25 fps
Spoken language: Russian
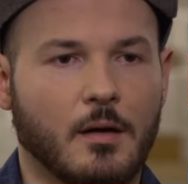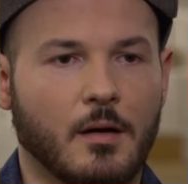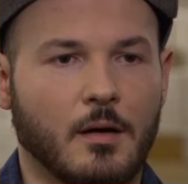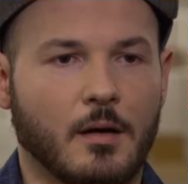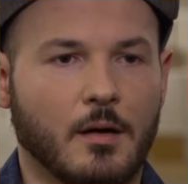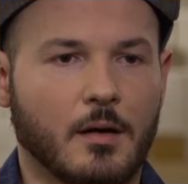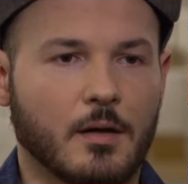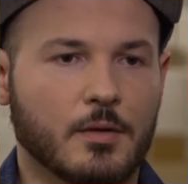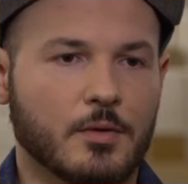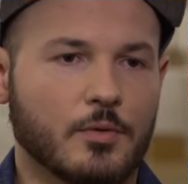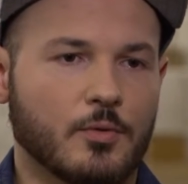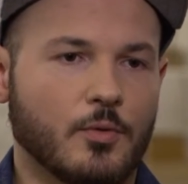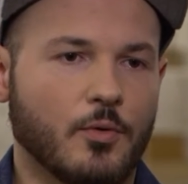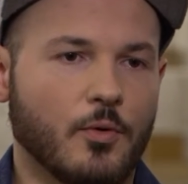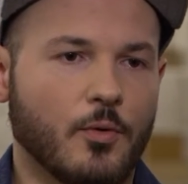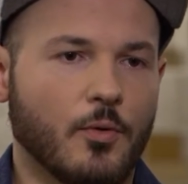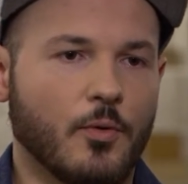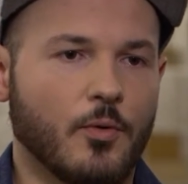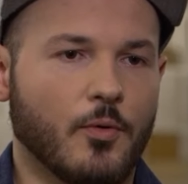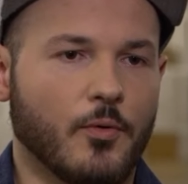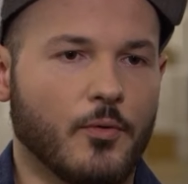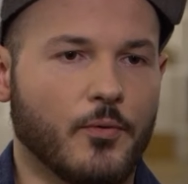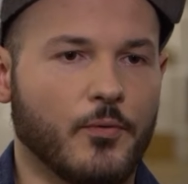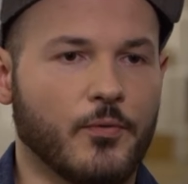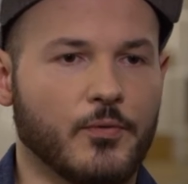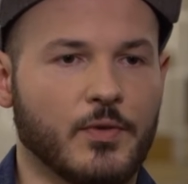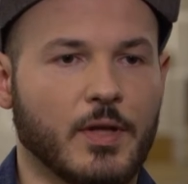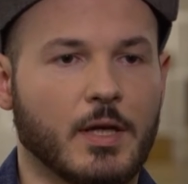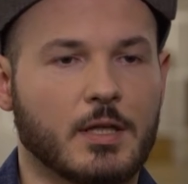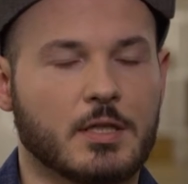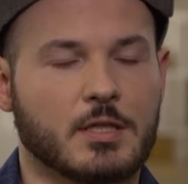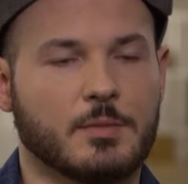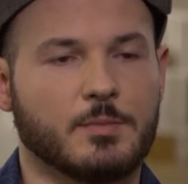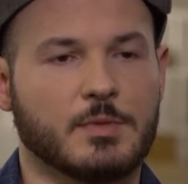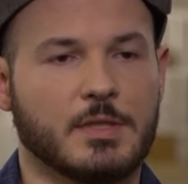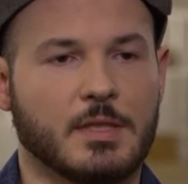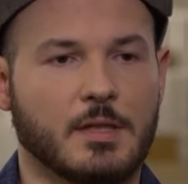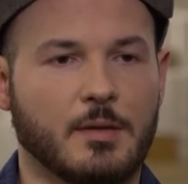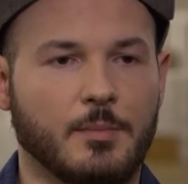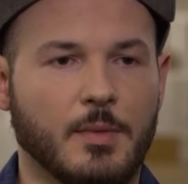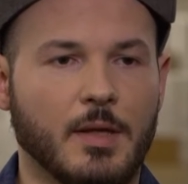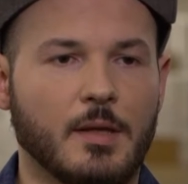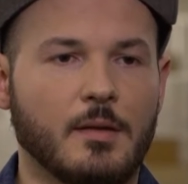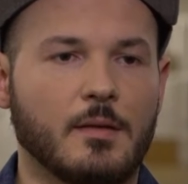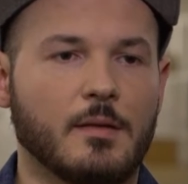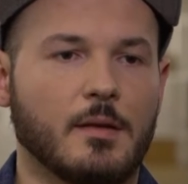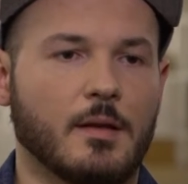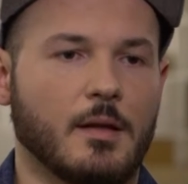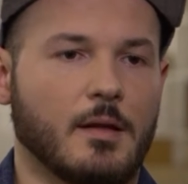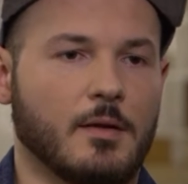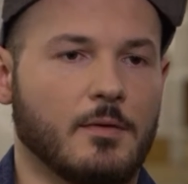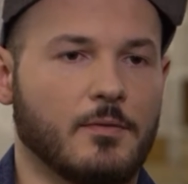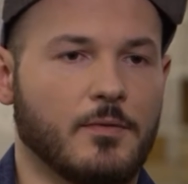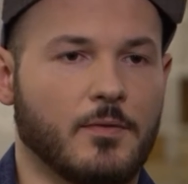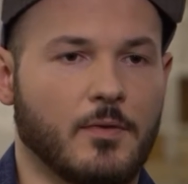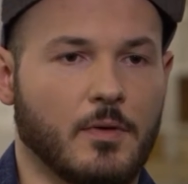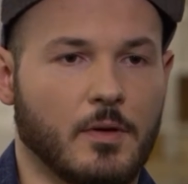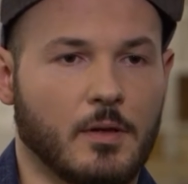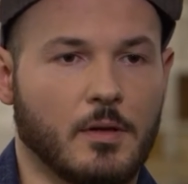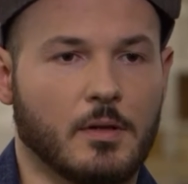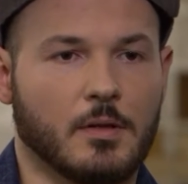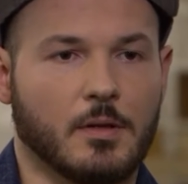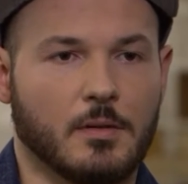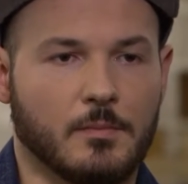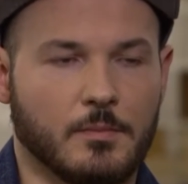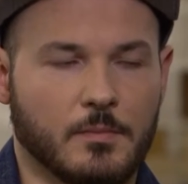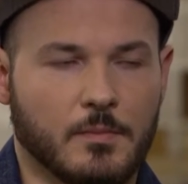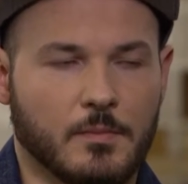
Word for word: а, кто в нашем сегменте или в а,